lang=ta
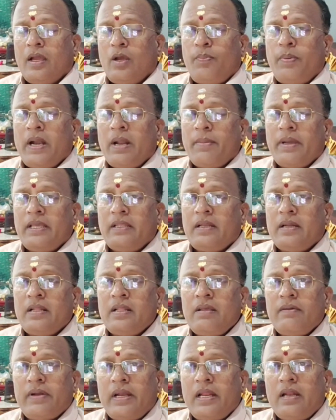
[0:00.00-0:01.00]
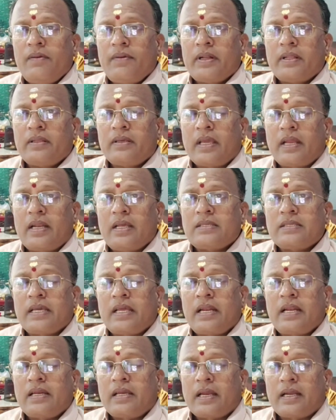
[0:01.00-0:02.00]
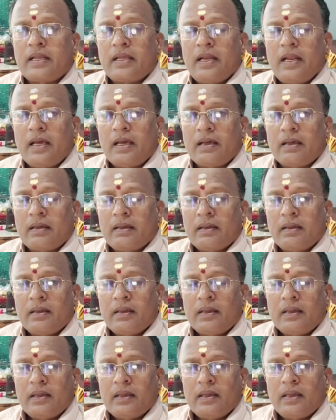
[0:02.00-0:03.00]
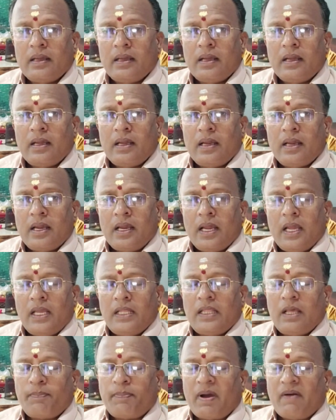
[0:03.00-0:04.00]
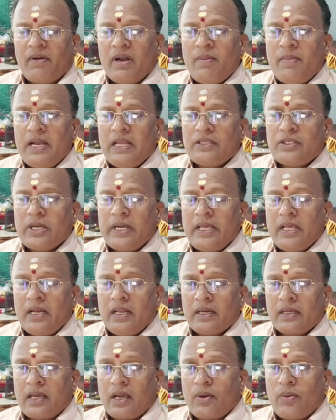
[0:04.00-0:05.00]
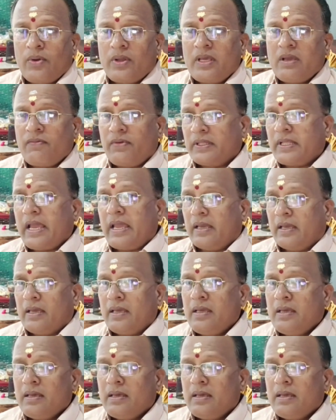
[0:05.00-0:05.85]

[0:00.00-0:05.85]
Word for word: இப்போ நம்ம இதுல இருந்து வெளியில வர்றதுக்கு என்ன செய்யலாம்னு கேட்டீங்கன்னா இந்த பவளமல்லி செடியில் இருக்கக்கூடிய விதை